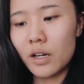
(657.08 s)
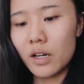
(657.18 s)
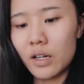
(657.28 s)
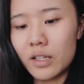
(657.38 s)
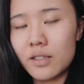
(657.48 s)

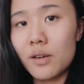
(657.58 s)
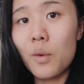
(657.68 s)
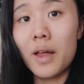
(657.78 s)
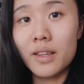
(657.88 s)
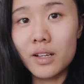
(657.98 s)
啊一些
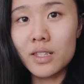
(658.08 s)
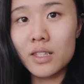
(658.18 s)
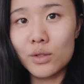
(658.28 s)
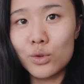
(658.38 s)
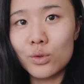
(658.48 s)
万能
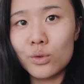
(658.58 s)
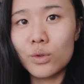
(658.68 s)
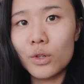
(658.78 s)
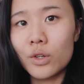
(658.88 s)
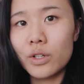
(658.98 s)
词句。
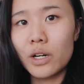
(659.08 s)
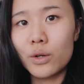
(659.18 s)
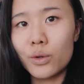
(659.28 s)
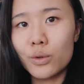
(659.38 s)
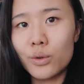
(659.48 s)
然
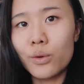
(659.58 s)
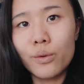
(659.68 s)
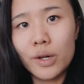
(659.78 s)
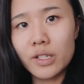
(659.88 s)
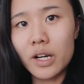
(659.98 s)
后如
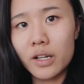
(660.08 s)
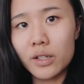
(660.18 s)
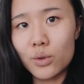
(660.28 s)
果晚上